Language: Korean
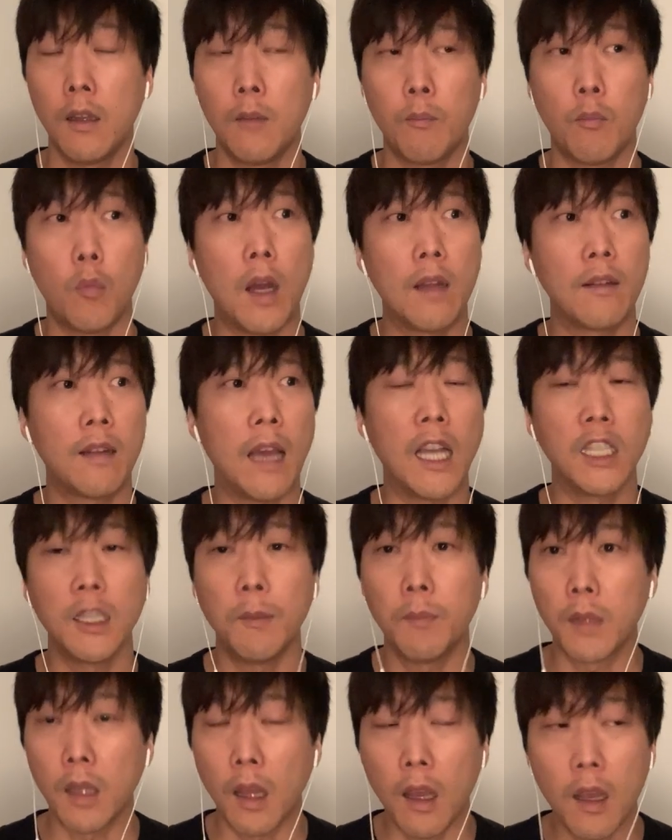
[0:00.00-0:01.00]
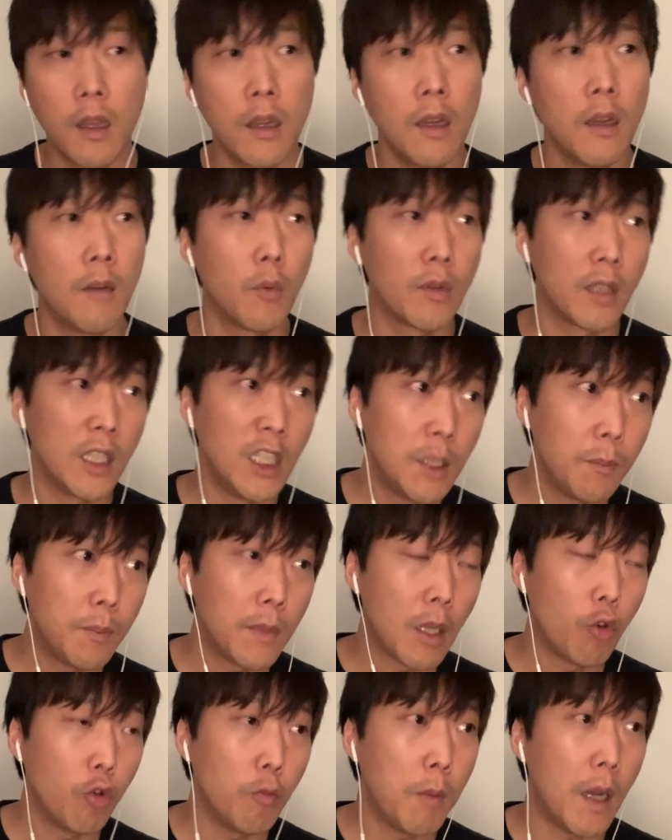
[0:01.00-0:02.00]
뭐 한 40대, 20대
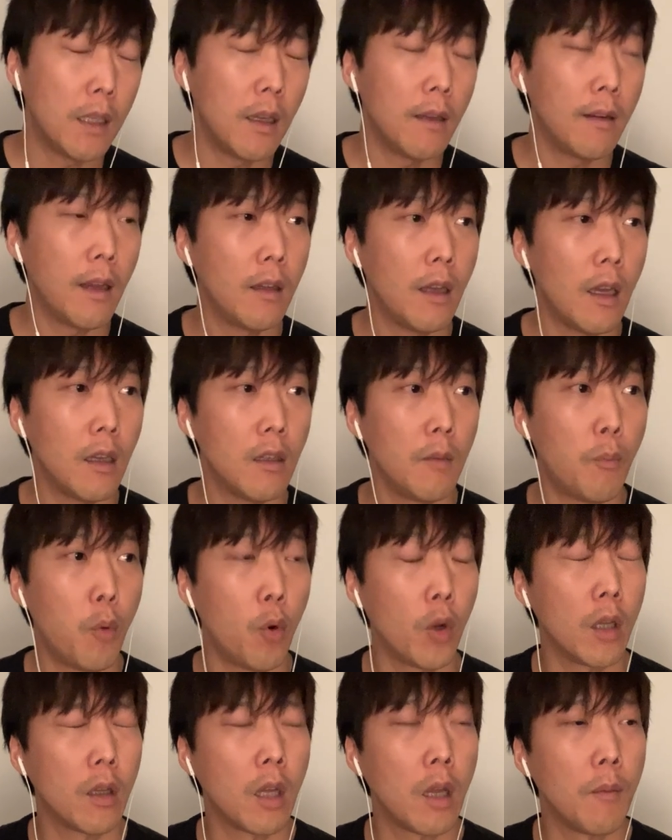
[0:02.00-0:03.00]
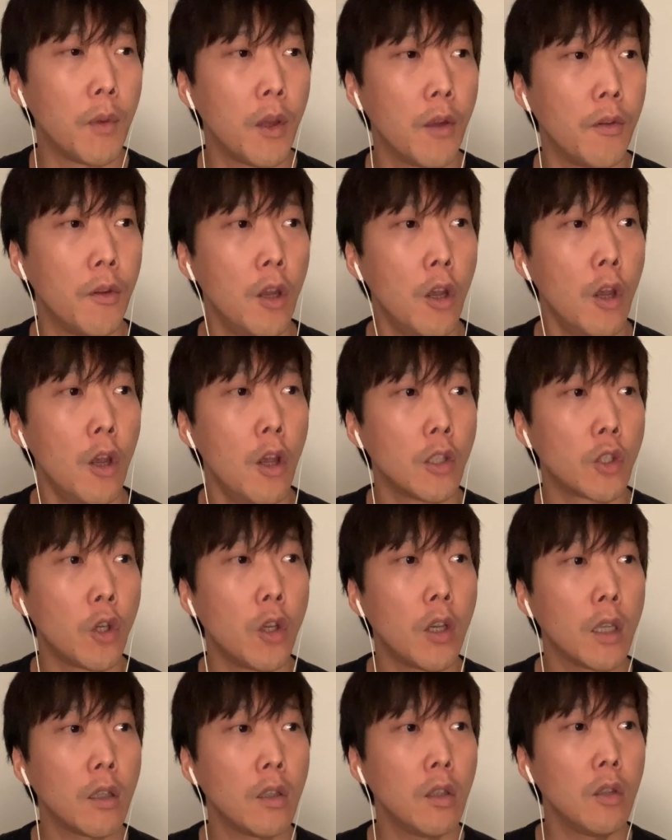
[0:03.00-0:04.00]
뭐 후반의 세대를 보게 되면
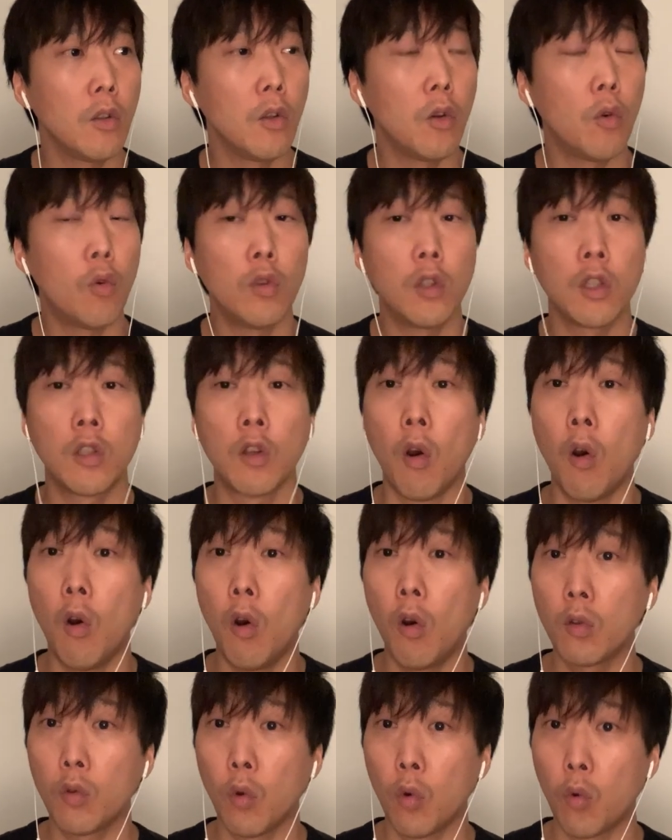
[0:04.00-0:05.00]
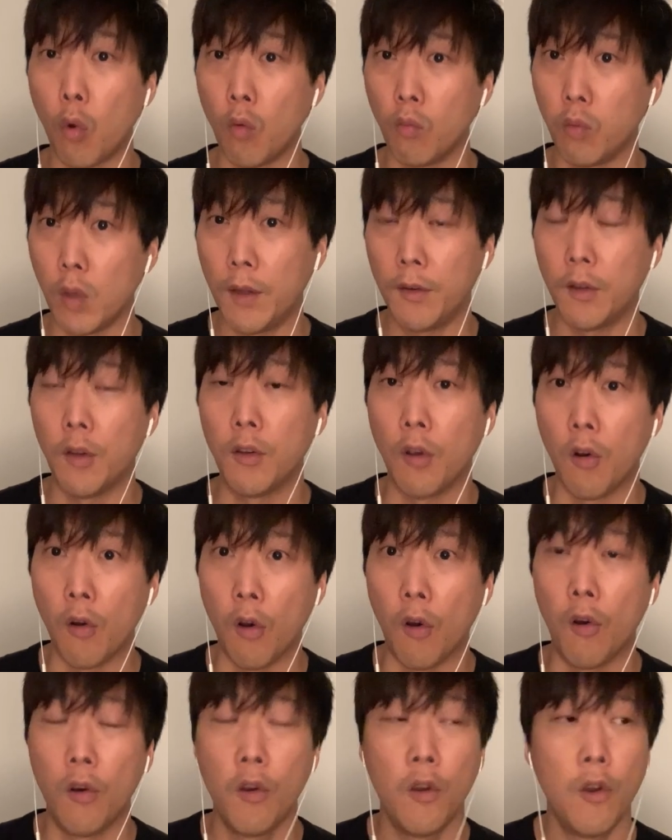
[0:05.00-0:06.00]
저희 같은 경우는 영어도 공부했어요,
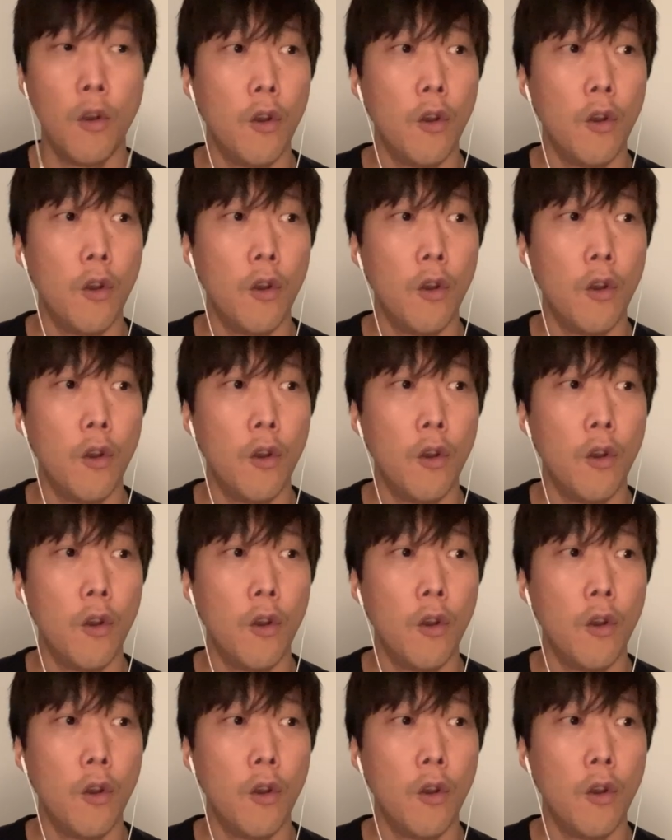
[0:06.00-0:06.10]
영어.